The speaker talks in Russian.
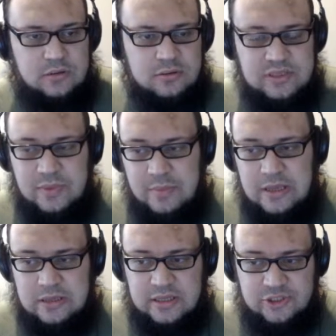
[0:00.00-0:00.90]
Но тем не
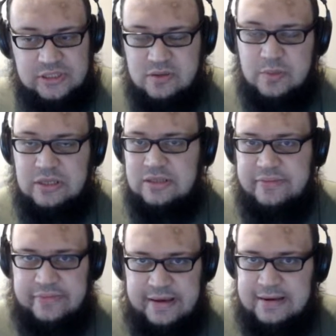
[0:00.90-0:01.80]
менее, даже если бы не
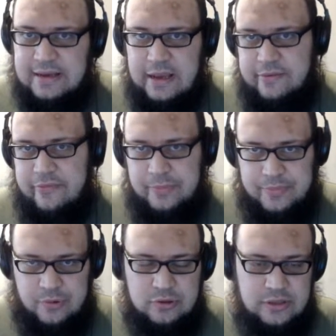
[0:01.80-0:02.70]
ТВР, как вы
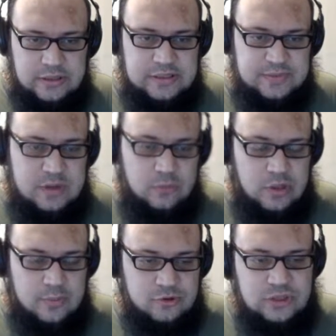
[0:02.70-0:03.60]
поняли, там
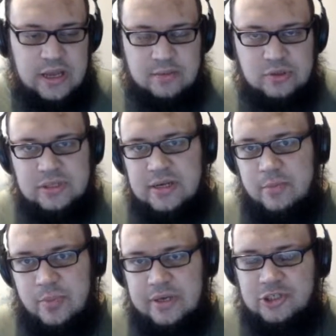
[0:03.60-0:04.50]
была просто какая-нибудь
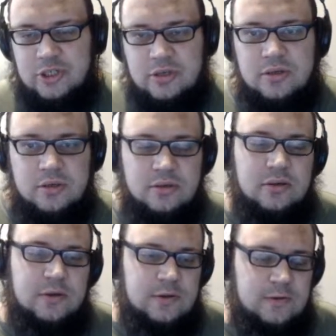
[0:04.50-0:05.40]
ГБшка,
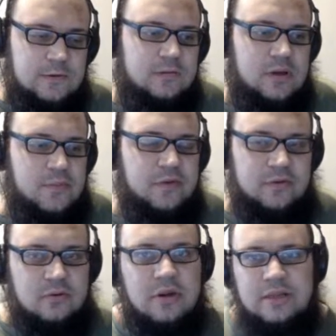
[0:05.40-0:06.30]
я имею в
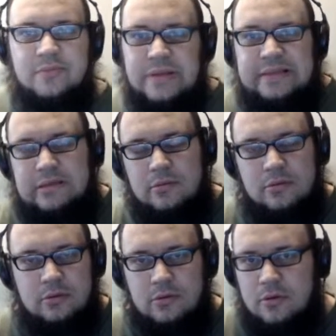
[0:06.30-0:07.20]
виду Great Britain,
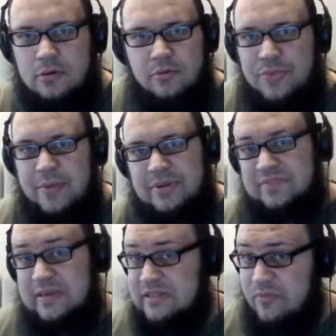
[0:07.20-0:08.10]
то у меня
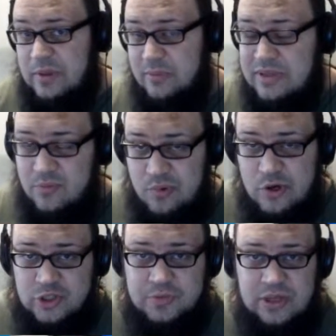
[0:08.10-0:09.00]
перспектив было бы не
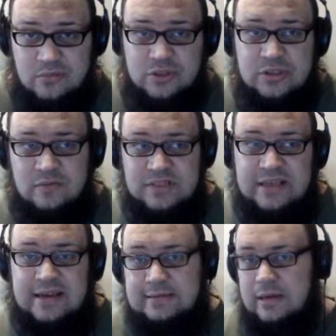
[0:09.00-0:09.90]
больше, потому что там всякие